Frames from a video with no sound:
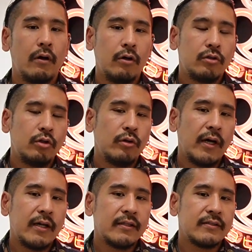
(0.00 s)
Otros
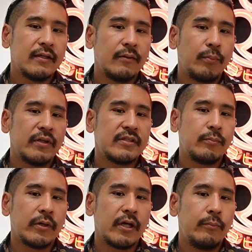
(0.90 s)
lugares eh, puede
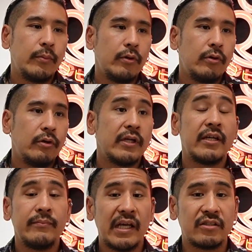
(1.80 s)
ser, por ejemplo, el
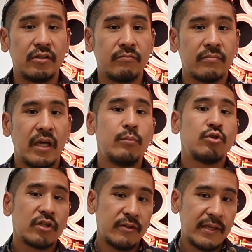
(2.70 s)
gimnasio. Hay
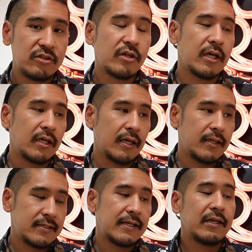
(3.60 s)
muchos gimnasios que
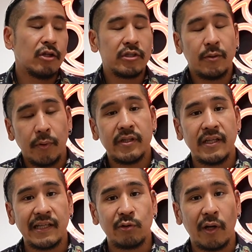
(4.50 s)
dicen que no se puede
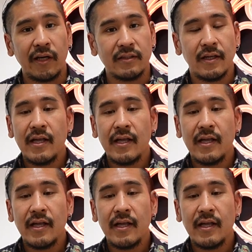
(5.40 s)
tener tatuajes.